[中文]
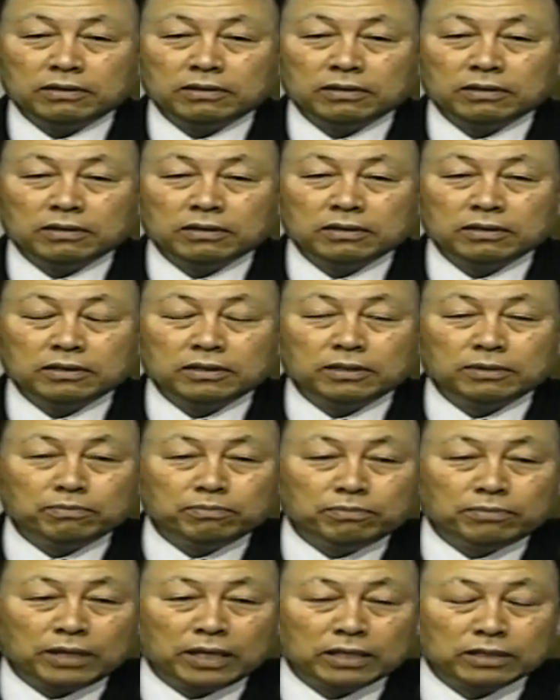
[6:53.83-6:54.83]
自己家
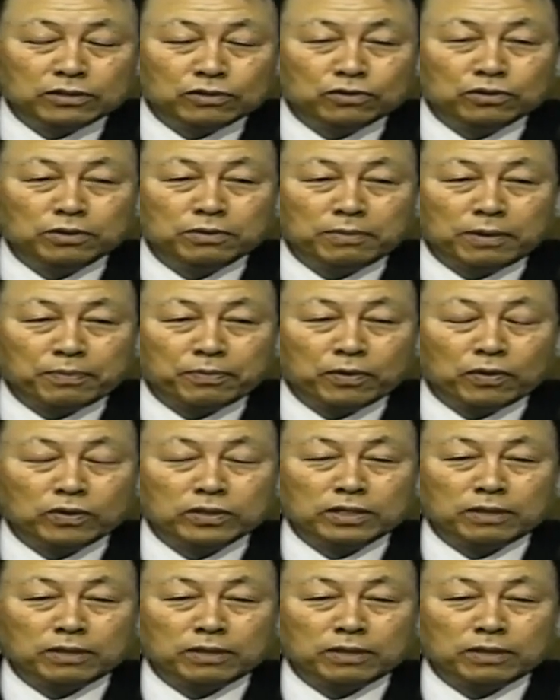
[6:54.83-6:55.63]
里的仆人